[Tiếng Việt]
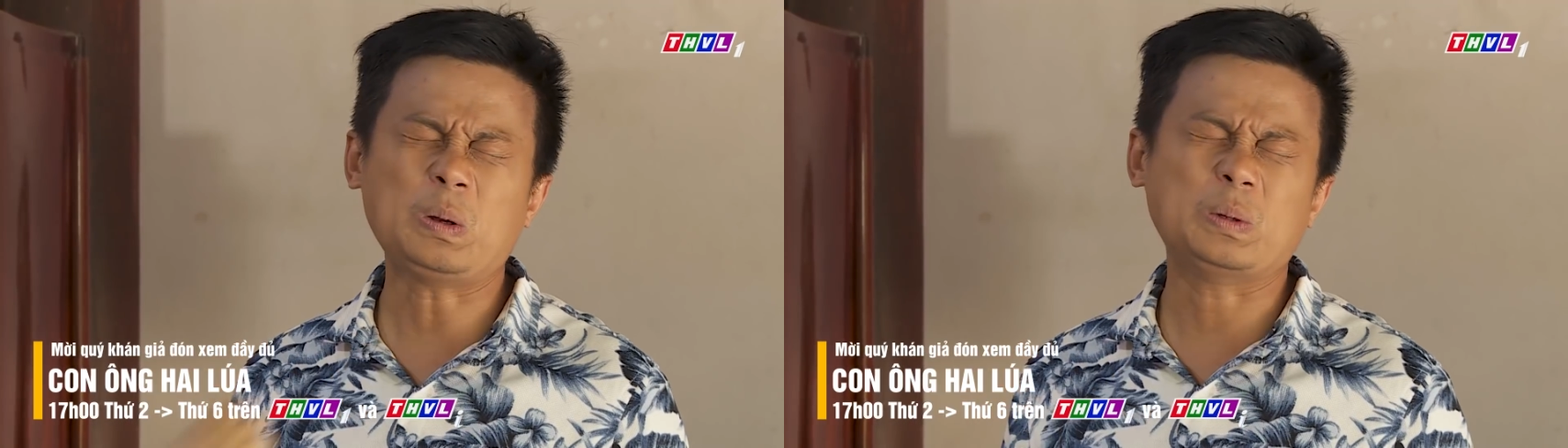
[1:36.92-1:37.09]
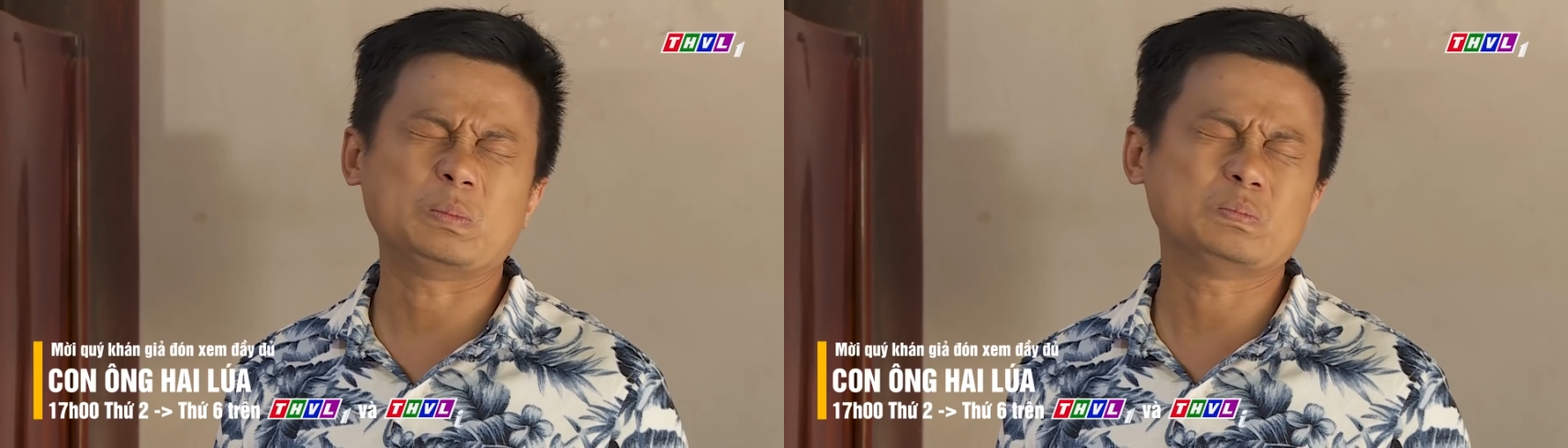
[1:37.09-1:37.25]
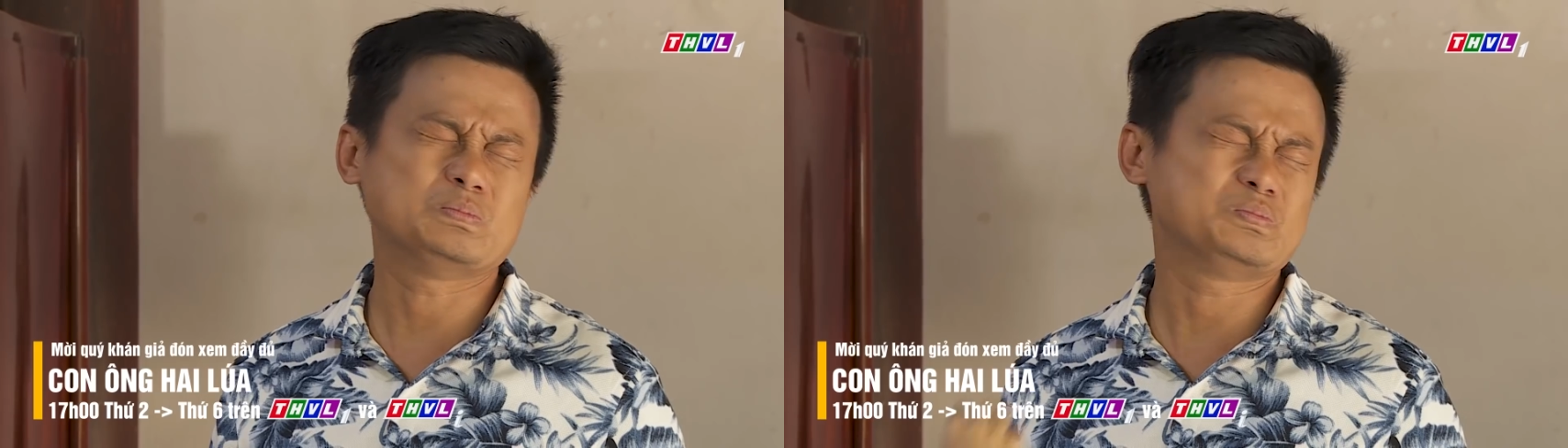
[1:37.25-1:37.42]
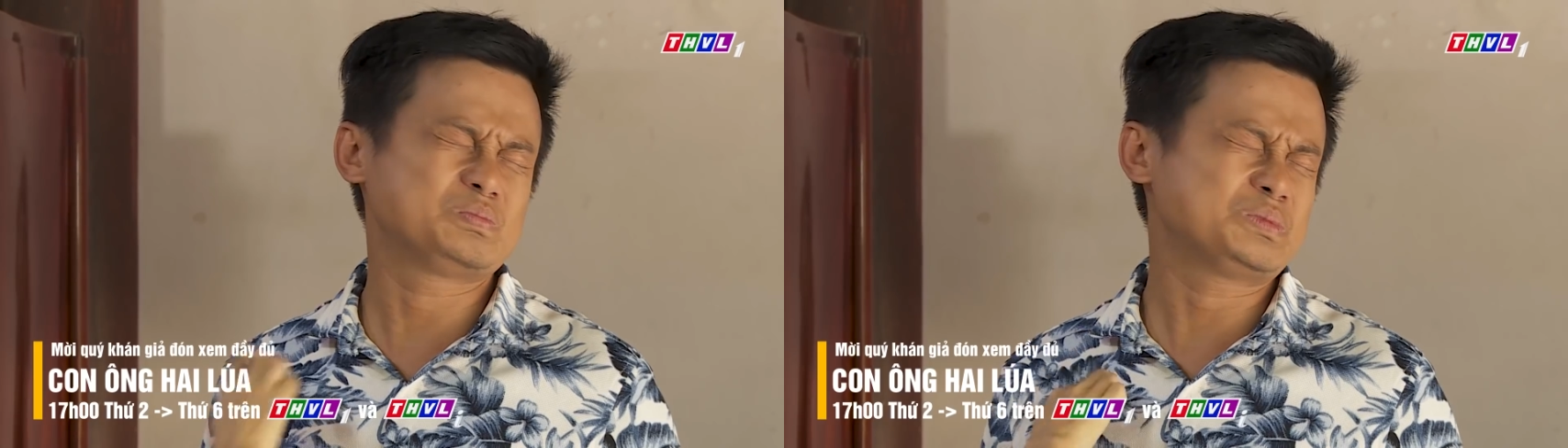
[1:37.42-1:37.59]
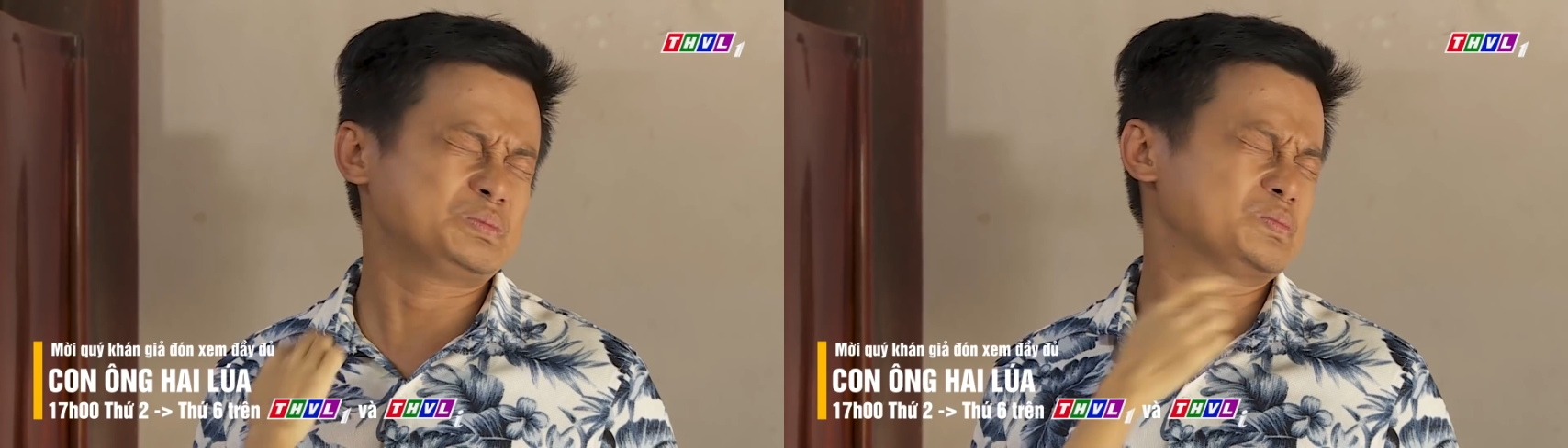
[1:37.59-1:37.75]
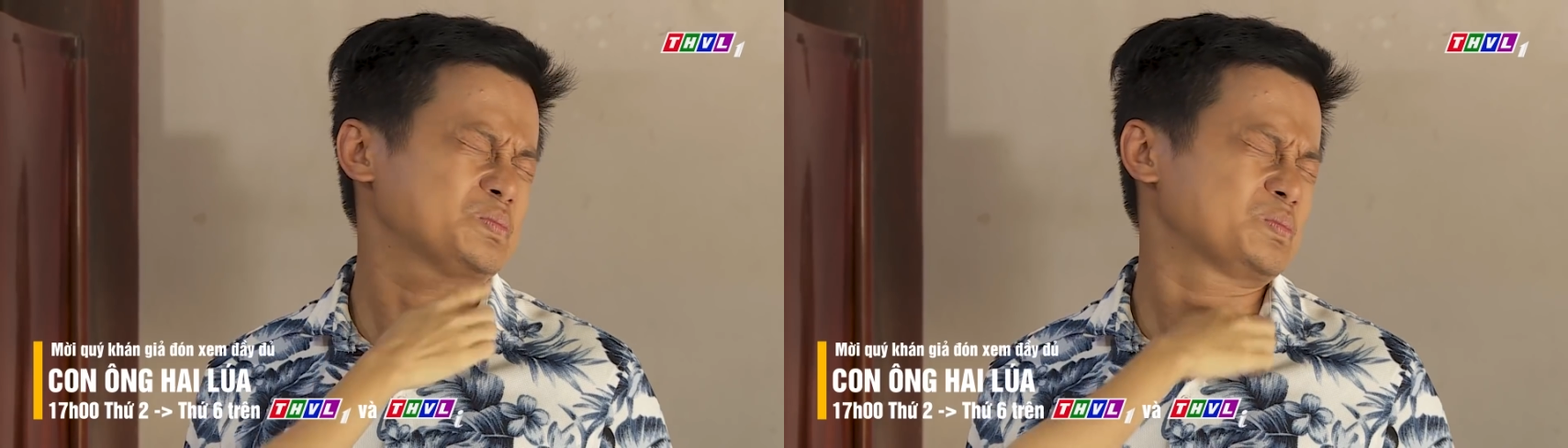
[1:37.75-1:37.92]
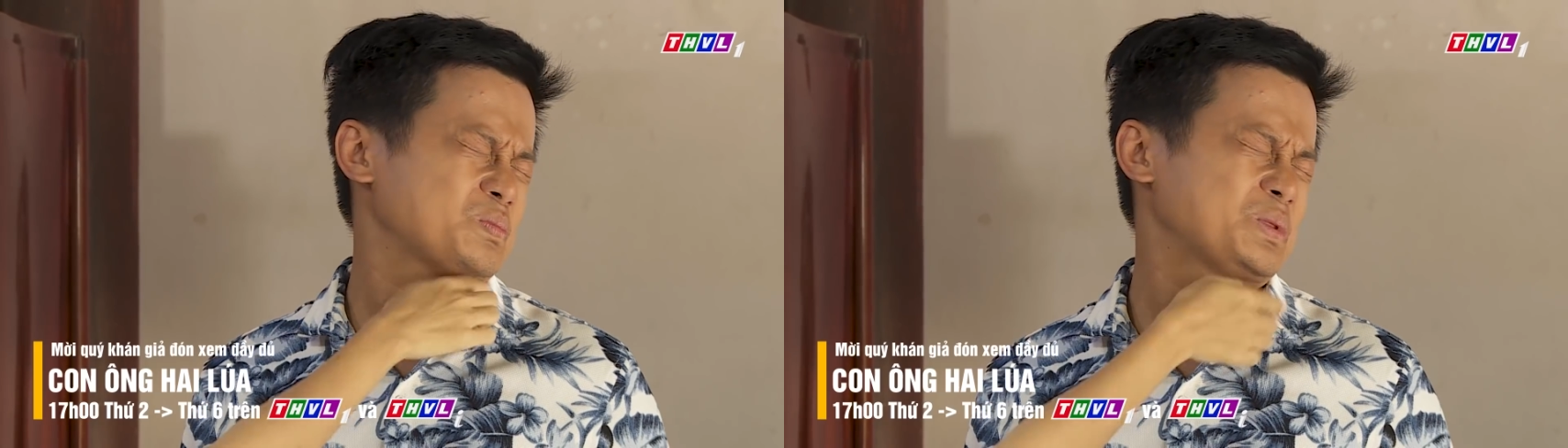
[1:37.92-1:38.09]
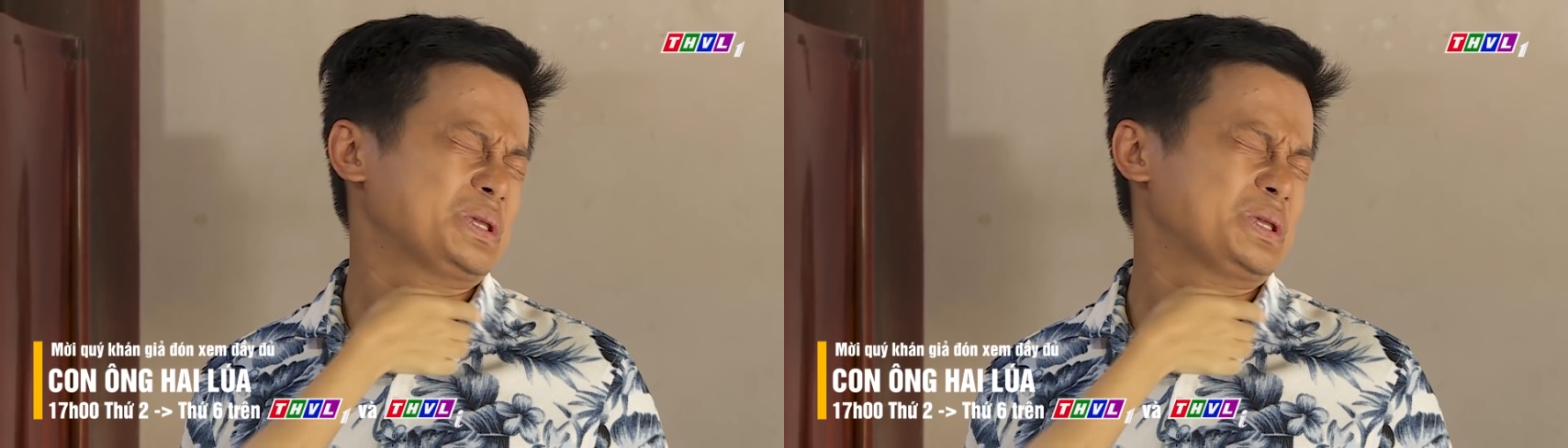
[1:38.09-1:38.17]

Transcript: Ê, cái thứ gì mà